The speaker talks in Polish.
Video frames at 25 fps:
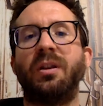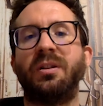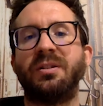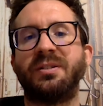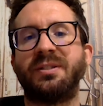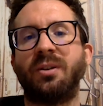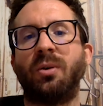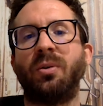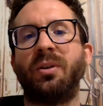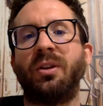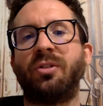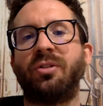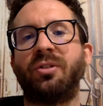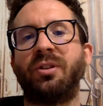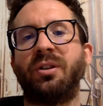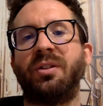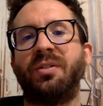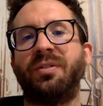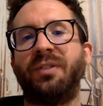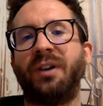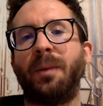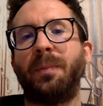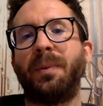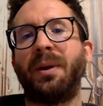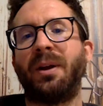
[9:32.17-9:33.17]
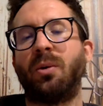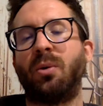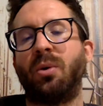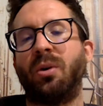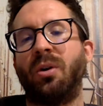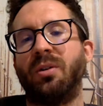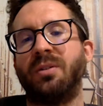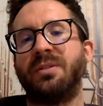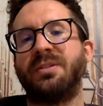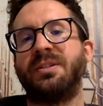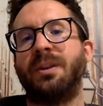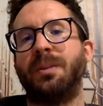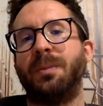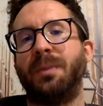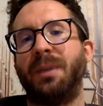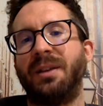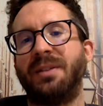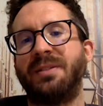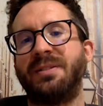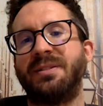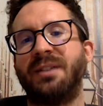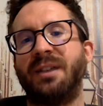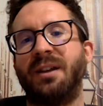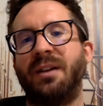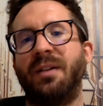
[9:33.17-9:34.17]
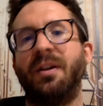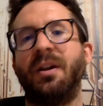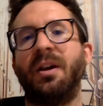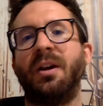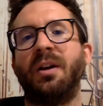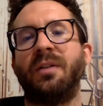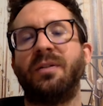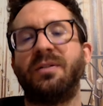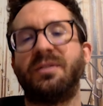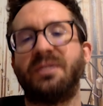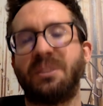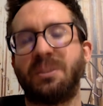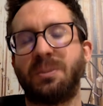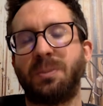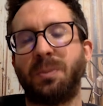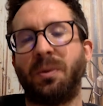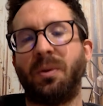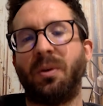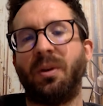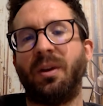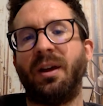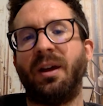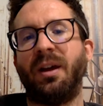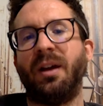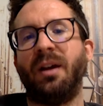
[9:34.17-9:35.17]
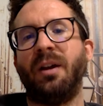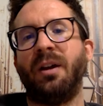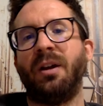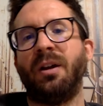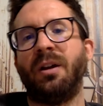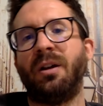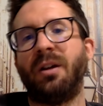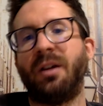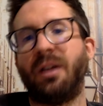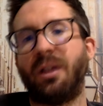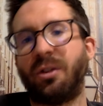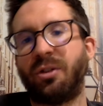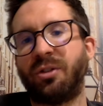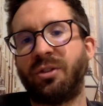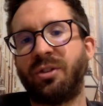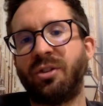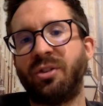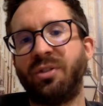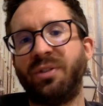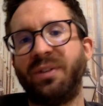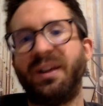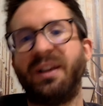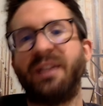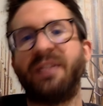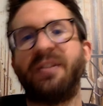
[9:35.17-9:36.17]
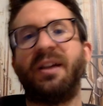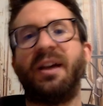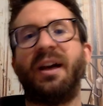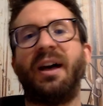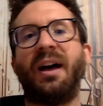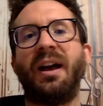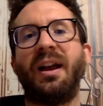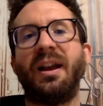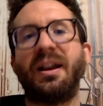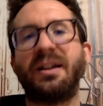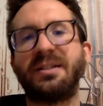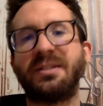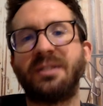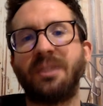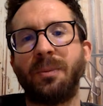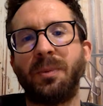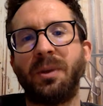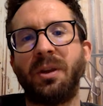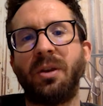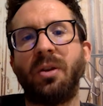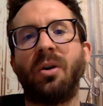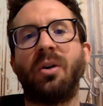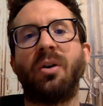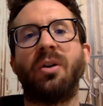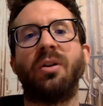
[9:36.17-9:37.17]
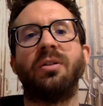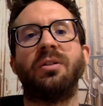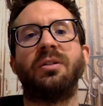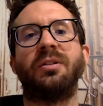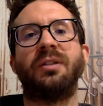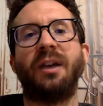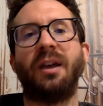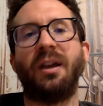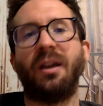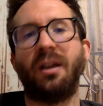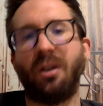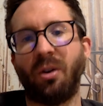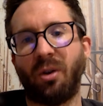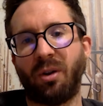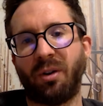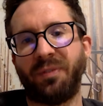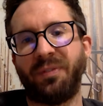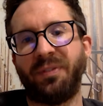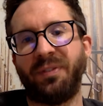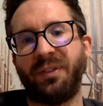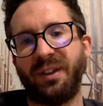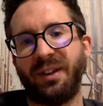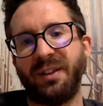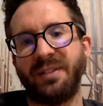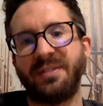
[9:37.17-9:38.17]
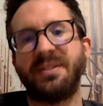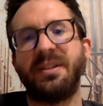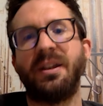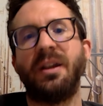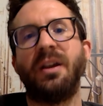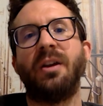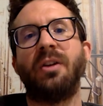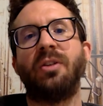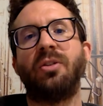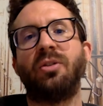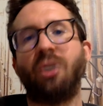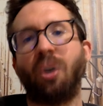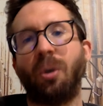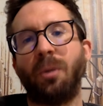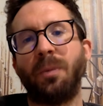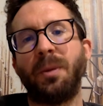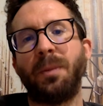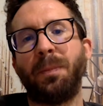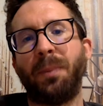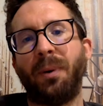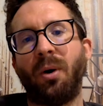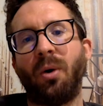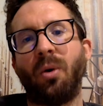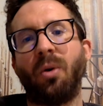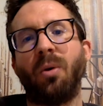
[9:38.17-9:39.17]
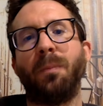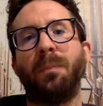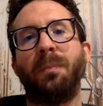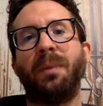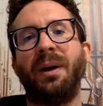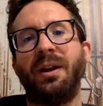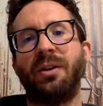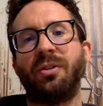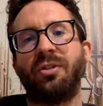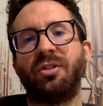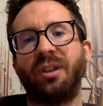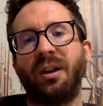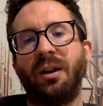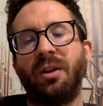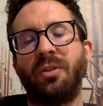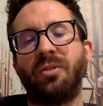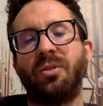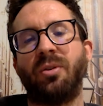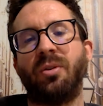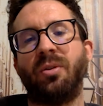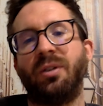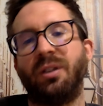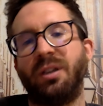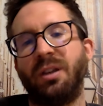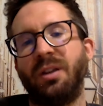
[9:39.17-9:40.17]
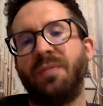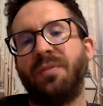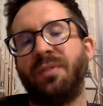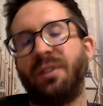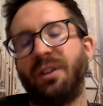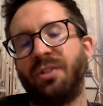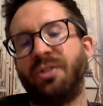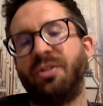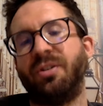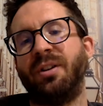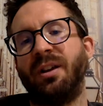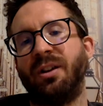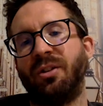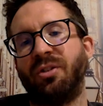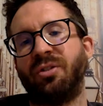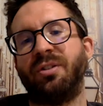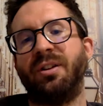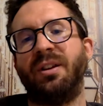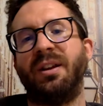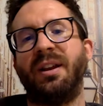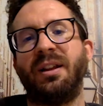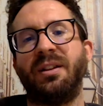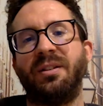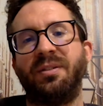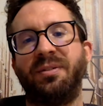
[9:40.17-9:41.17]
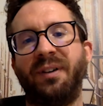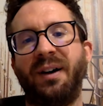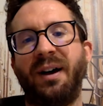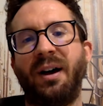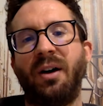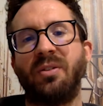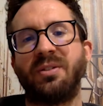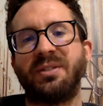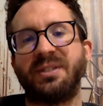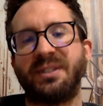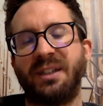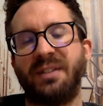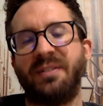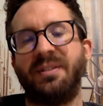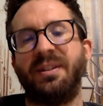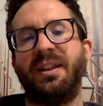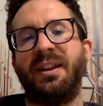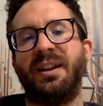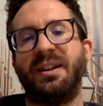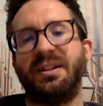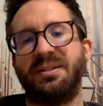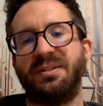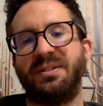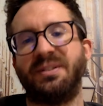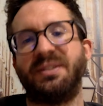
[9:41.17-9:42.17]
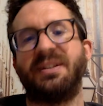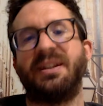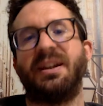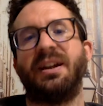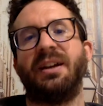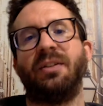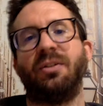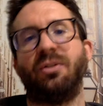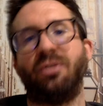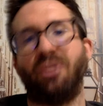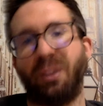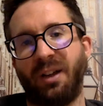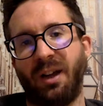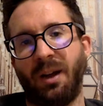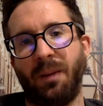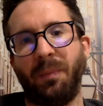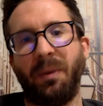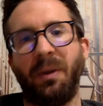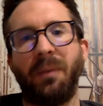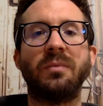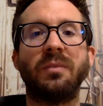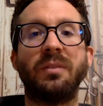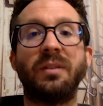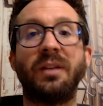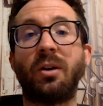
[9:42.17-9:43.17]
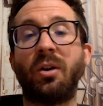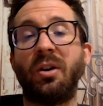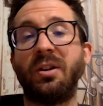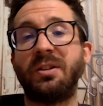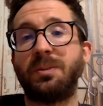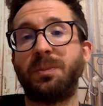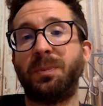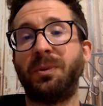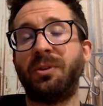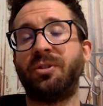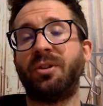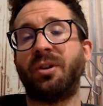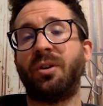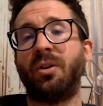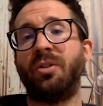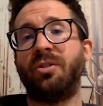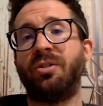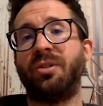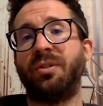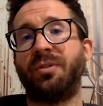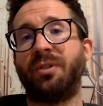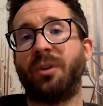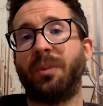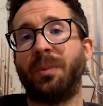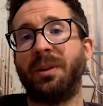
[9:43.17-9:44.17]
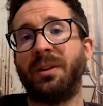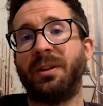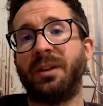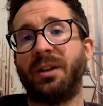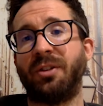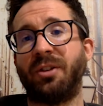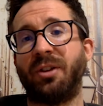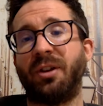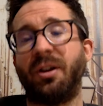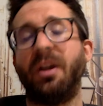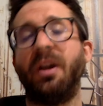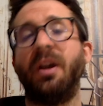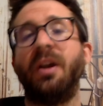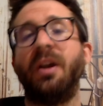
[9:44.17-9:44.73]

Są jeszcze dwa brakujące miejsca w zespole reszty świata. Alex de Minor, Taylor Fritz, Tommy Paul, Ben Shelton i właśnie jeszcze na dwa ostatnie nazwiska czekamy. Na koniec piszcie koniecznie w komentarzach,